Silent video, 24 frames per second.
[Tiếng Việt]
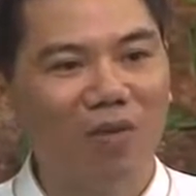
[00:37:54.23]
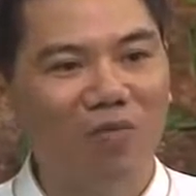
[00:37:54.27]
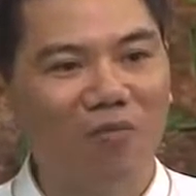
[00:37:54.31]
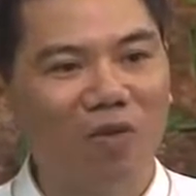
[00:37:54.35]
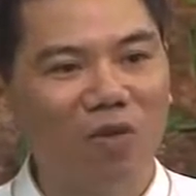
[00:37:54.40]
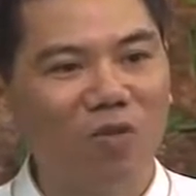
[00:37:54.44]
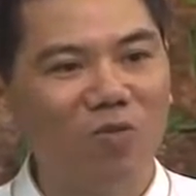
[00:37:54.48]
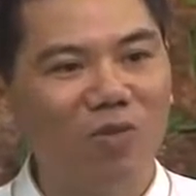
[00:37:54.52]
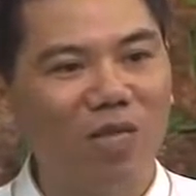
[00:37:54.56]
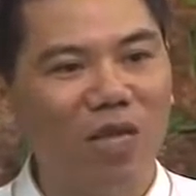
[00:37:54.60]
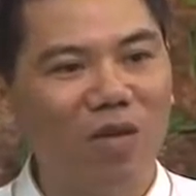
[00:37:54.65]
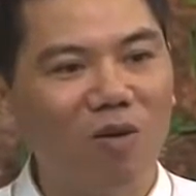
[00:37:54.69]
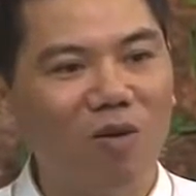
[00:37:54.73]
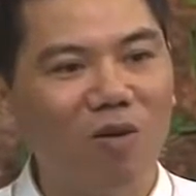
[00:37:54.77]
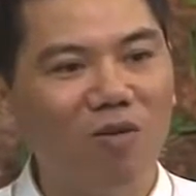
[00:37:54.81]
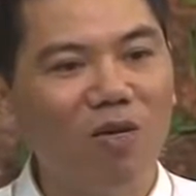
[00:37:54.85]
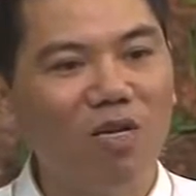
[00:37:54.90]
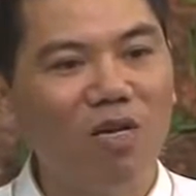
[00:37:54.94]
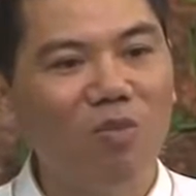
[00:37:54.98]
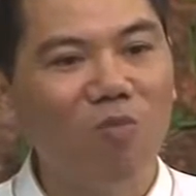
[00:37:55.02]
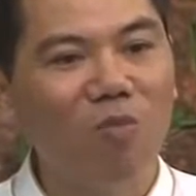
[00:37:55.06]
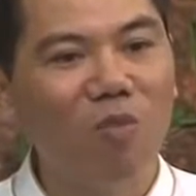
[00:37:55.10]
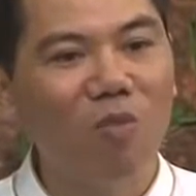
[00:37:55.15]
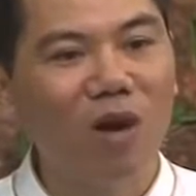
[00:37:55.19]
mà chúng ta có
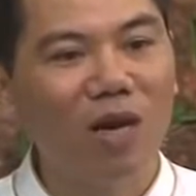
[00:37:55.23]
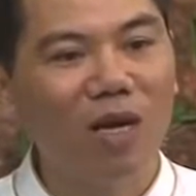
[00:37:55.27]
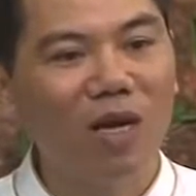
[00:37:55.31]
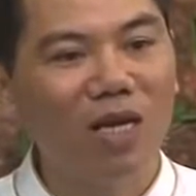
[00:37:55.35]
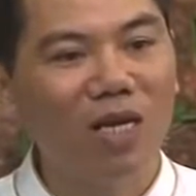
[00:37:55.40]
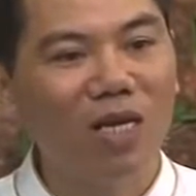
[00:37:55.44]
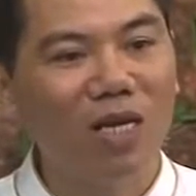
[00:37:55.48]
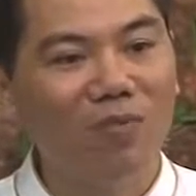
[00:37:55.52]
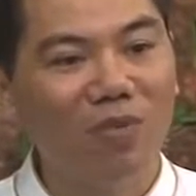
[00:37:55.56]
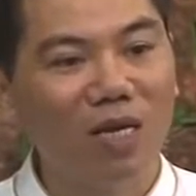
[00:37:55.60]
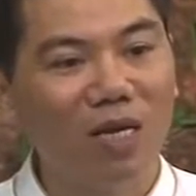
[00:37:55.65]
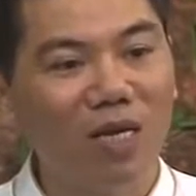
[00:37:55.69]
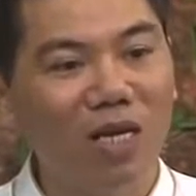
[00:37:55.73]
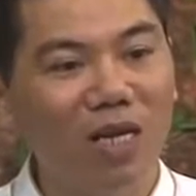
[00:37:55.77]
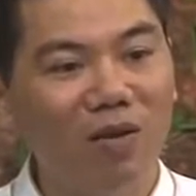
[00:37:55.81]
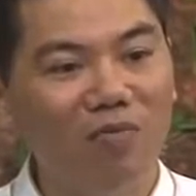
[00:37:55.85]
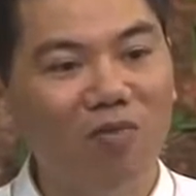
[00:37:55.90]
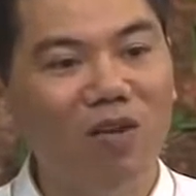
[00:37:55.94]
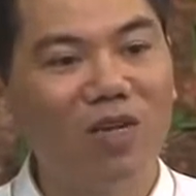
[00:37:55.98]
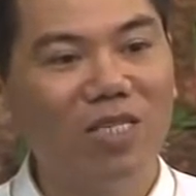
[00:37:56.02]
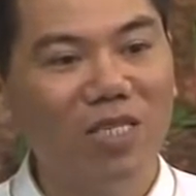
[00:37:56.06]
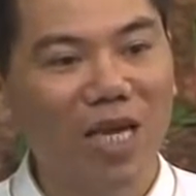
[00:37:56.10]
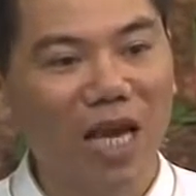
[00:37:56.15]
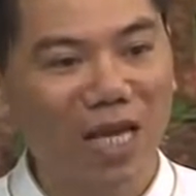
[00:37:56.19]
được một cái năng lượng chánh niệm
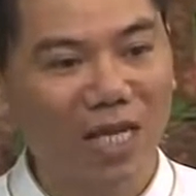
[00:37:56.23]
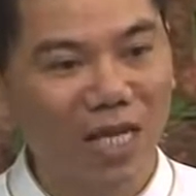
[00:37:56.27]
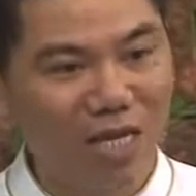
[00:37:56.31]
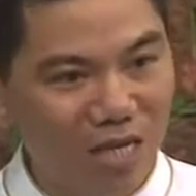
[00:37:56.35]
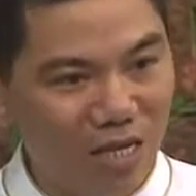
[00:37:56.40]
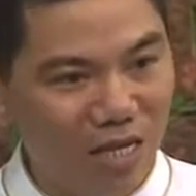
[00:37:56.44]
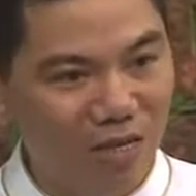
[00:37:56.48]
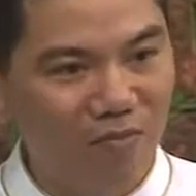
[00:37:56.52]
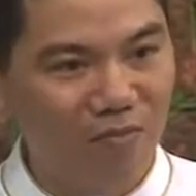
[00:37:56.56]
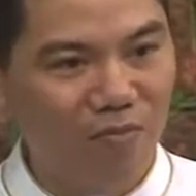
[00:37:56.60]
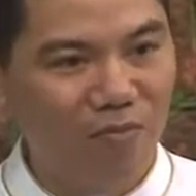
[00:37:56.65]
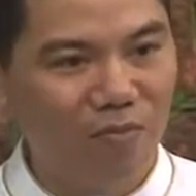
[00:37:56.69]
vững chãi ạ,